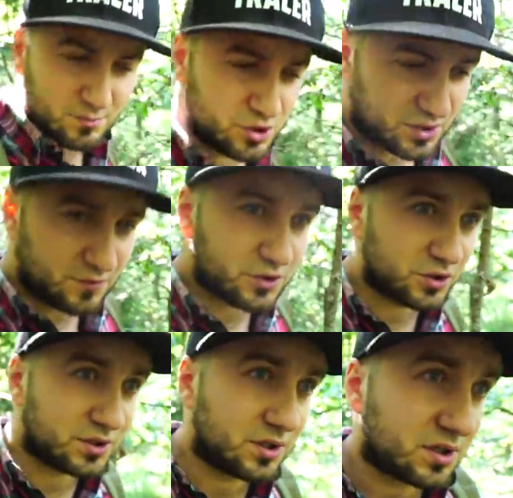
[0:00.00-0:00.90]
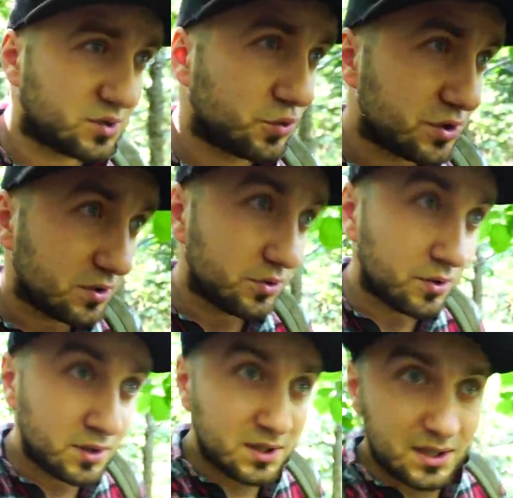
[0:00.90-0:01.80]
Может, его кто-то разрушил,
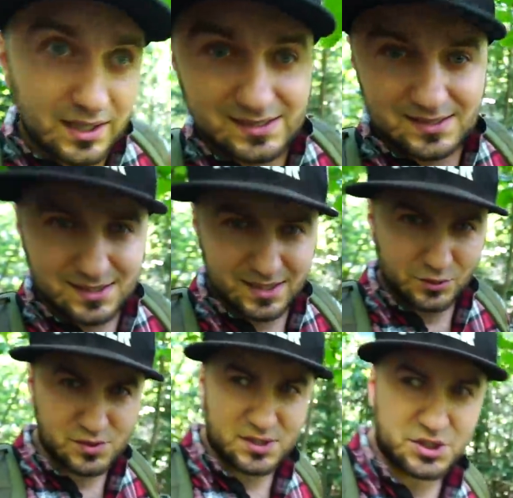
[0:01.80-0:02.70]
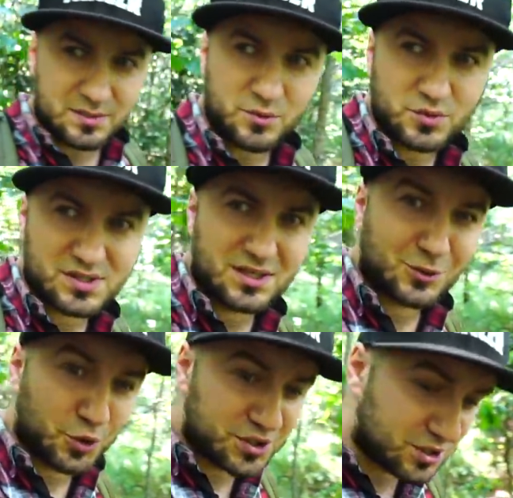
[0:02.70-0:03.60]
но лестницы нету, значит, я могу сказать
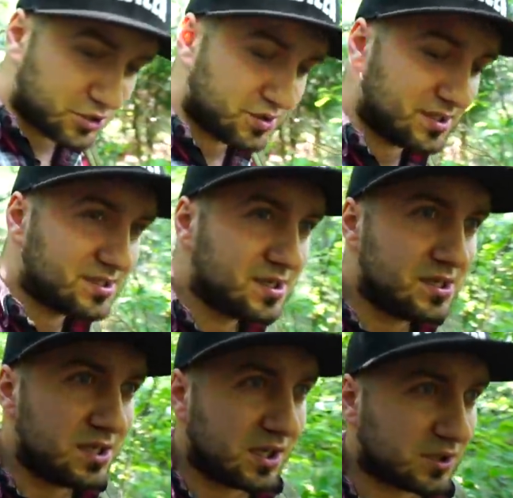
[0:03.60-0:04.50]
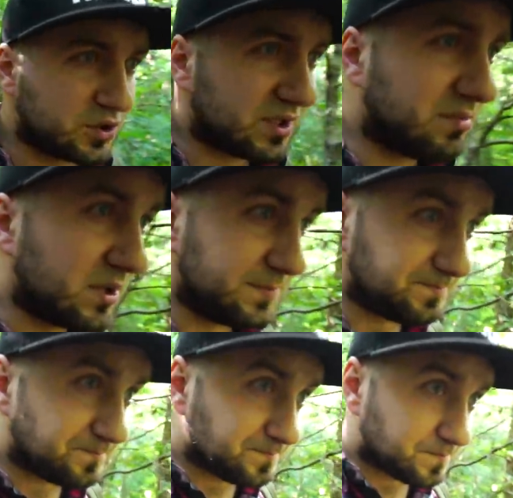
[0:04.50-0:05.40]
точно, что здесь кто-то был.
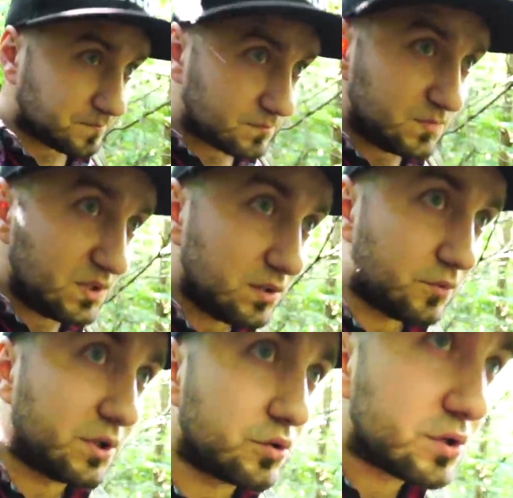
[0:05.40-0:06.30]
Вот я